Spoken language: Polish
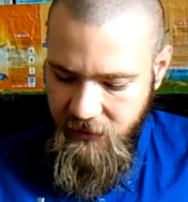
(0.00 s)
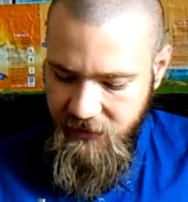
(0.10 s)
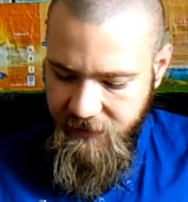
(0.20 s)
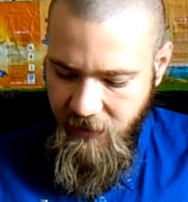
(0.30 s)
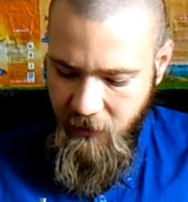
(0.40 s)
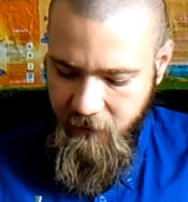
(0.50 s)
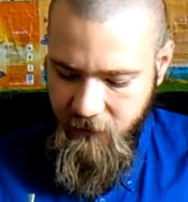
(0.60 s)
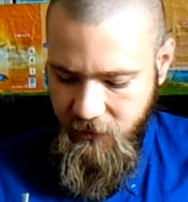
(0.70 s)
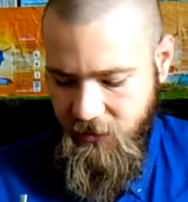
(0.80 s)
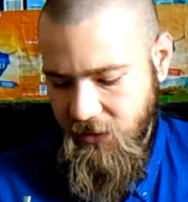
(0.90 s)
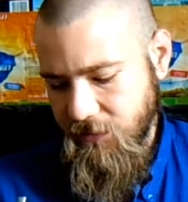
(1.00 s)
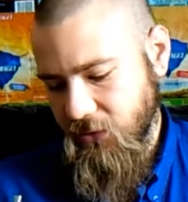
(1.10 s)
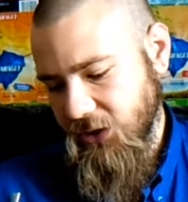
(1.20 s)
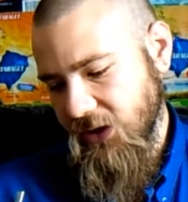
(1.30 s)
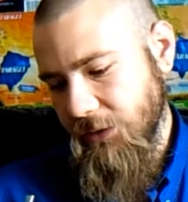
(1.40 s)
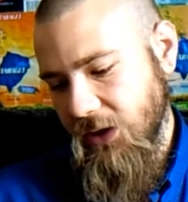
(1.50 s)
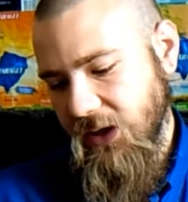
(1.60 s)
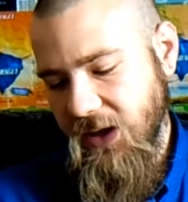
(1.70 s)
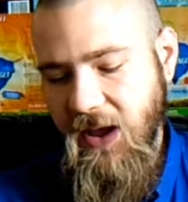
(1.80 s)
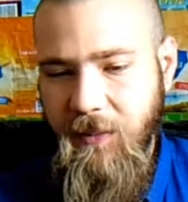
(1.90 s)
y, smaków to nie posiadała
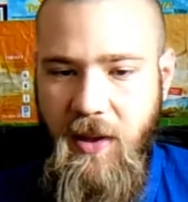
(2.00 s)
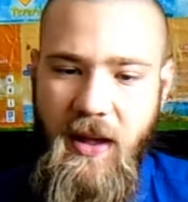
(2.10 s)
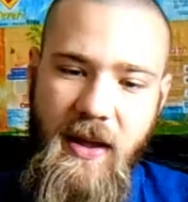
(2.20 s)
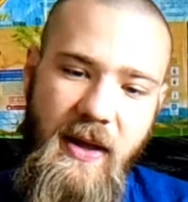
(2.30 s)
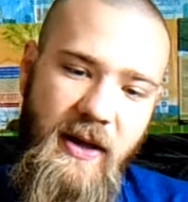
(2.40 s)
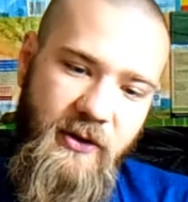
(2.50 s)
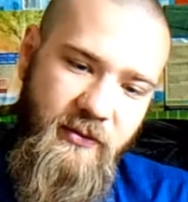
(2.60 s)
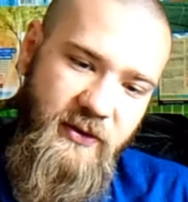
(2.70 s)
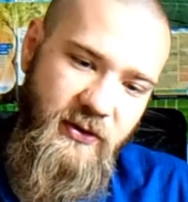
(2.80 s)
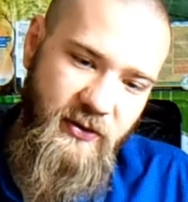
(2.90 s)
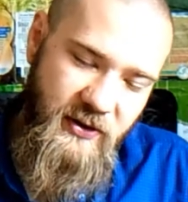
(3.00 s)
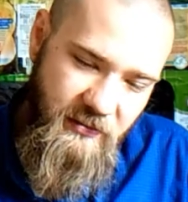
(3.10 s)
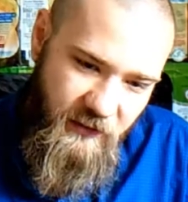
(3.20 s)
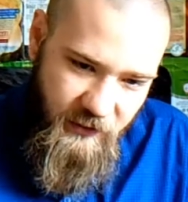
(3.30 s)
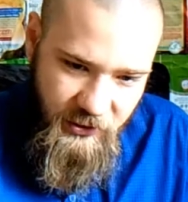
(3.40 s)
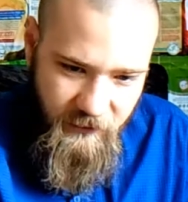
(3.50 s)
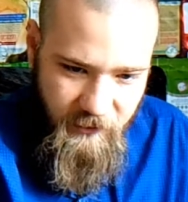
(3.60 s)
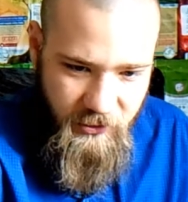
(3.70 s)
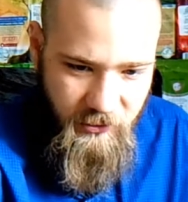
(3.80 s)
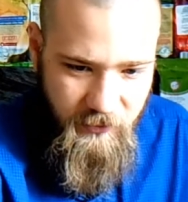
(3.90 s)
ta yerba. Natomiast co do samych
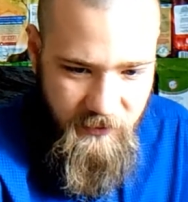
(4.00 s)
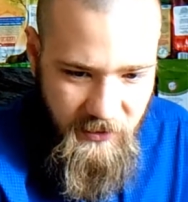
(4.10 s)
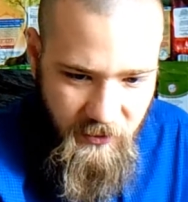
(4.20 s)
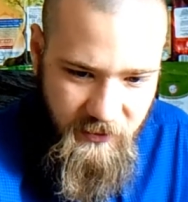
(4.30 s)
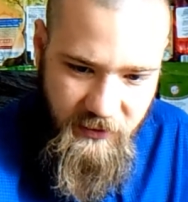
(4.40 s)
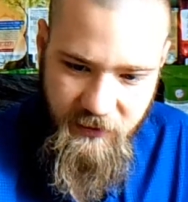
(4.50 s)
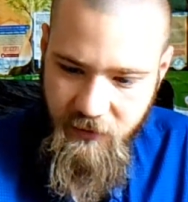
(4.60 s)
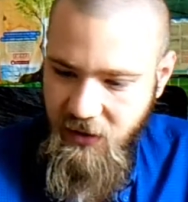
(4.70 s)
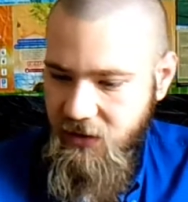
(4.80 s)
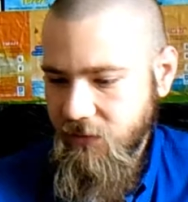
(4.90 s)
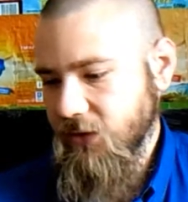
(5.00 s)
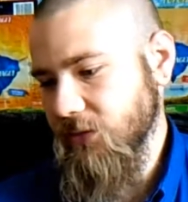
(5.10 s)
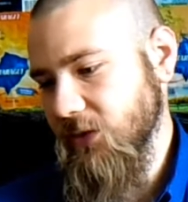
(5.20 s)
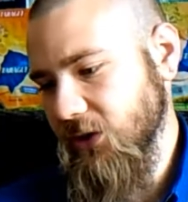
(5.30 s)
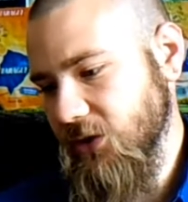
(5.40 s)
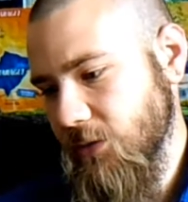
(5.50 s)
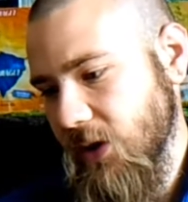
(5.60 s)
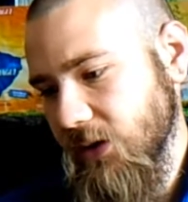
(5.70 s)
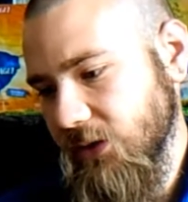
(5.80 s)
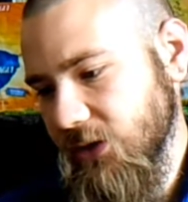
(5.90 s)
właściwości odchudzających. Tutaj niby są te
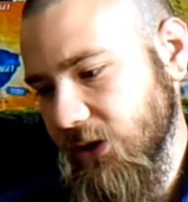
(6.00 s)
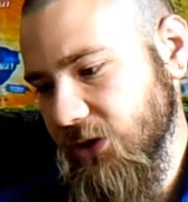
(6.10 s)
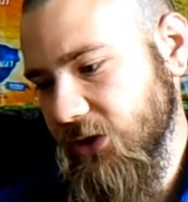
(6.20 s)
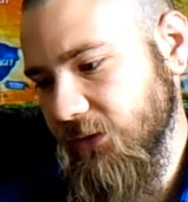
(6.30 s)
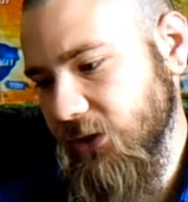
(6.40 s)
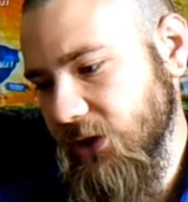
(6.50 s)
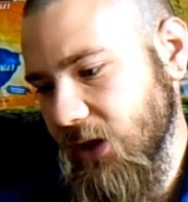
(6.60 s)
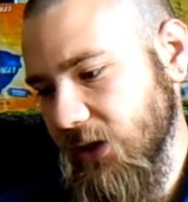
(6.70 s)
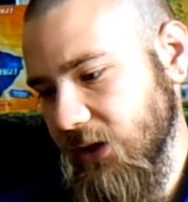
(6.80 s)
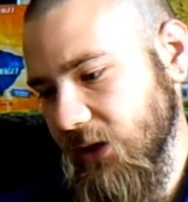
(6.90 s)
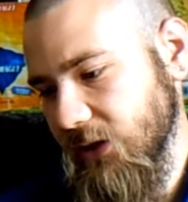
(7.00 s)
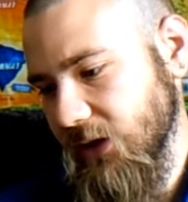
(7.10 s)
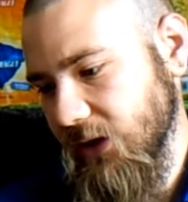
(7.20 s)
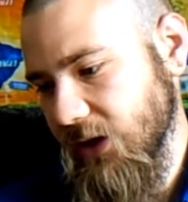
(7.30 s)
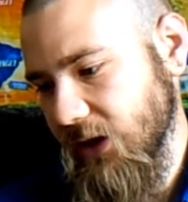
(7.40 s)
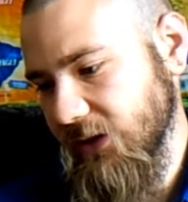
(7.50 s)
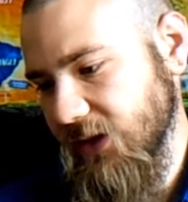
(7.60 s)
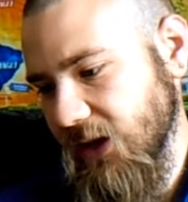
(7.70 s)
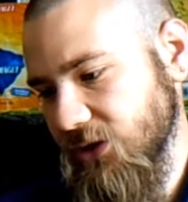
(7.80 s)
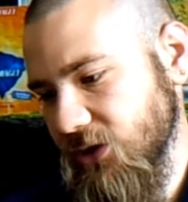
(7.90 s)
zioła te rzeczywiście takie, takie jak
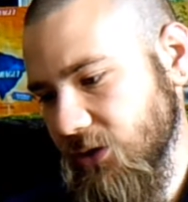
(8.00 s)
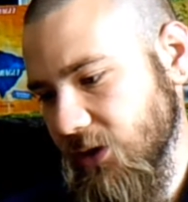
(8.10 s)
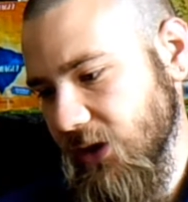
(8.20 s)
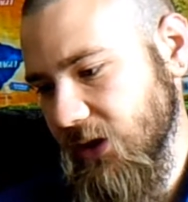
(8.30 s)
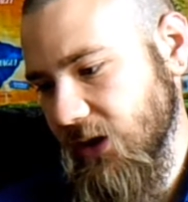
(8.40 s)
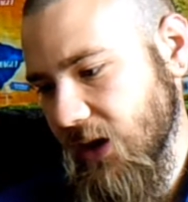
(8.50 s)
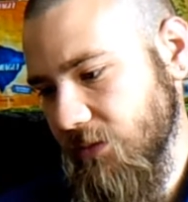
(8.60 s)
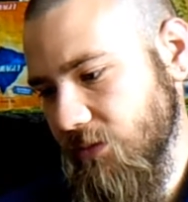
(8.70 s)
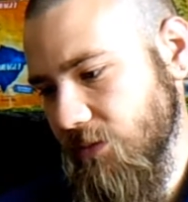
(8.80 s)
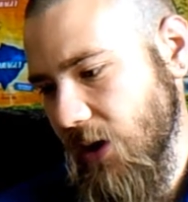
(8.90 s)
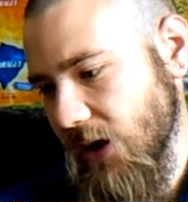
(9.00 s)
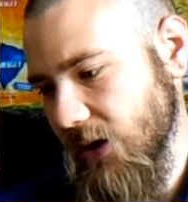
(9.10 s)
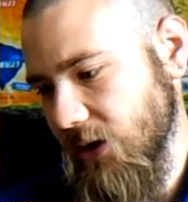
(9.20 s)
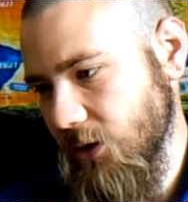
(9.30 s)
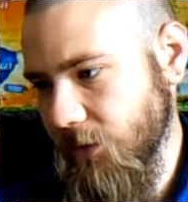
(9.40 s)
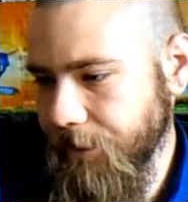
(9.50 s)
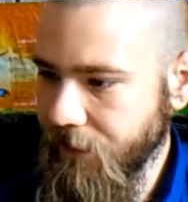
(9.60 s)
sen czy cola de caballo.